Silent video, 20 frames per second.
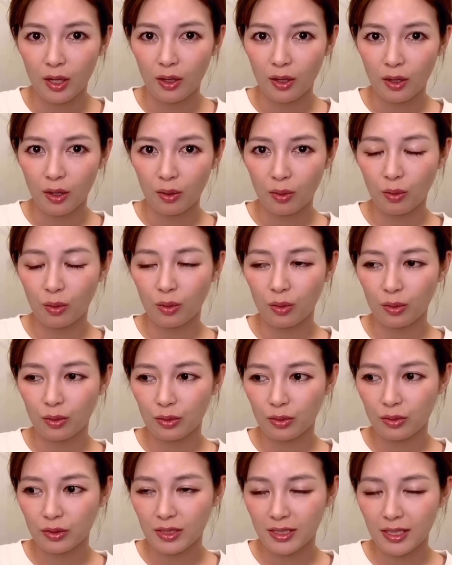こう
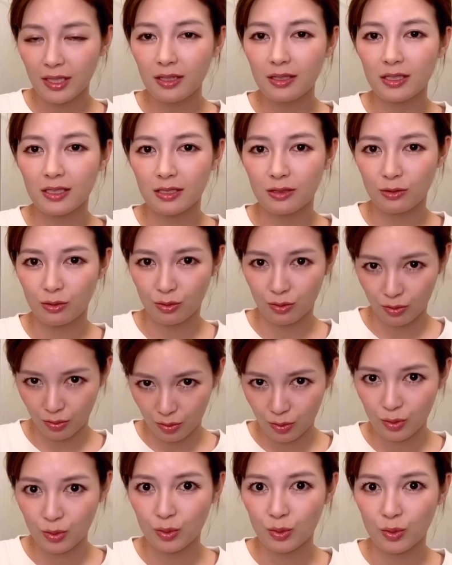整理しつ
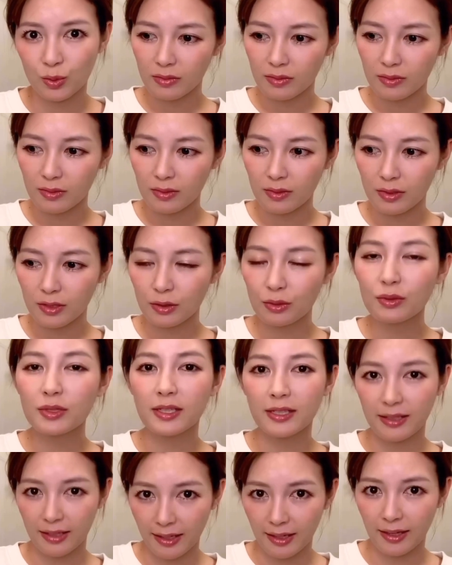つ一人で
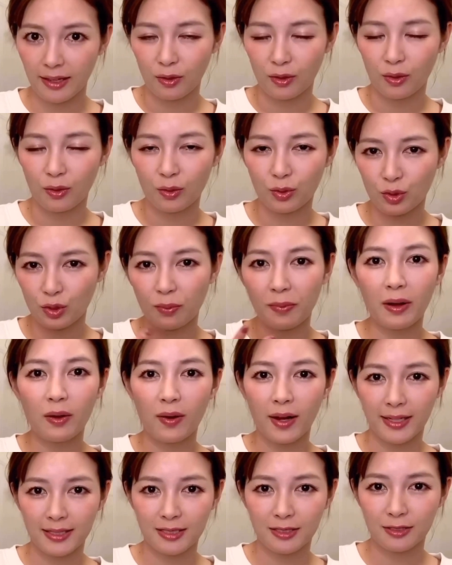言葉を
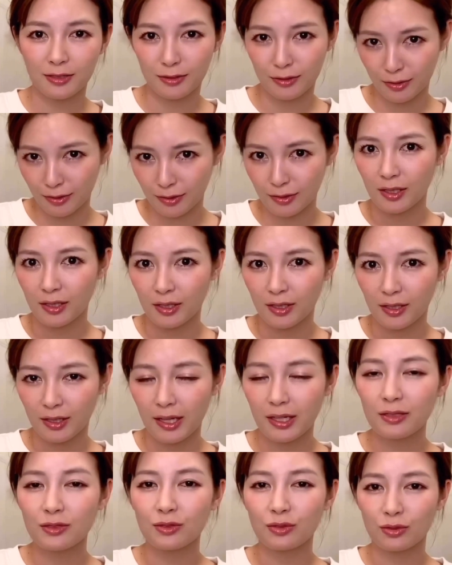発する
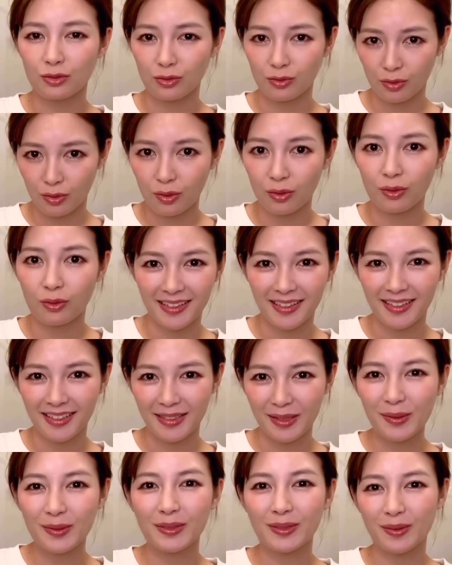練習を
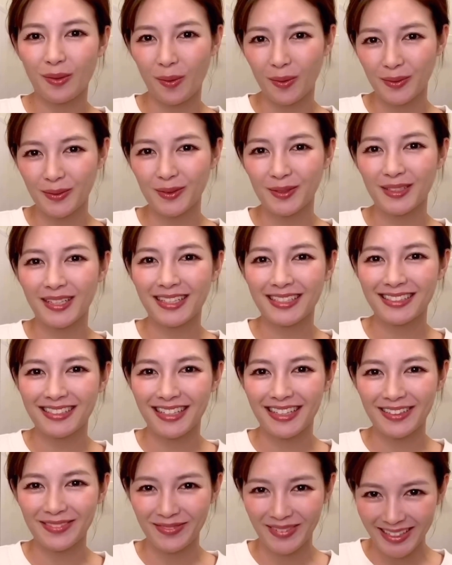よくお風呂でして
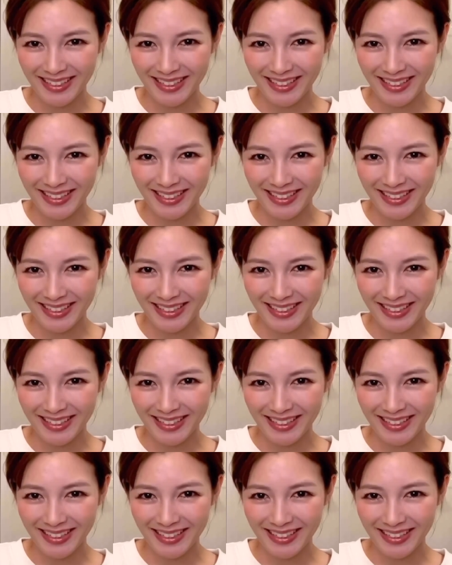います。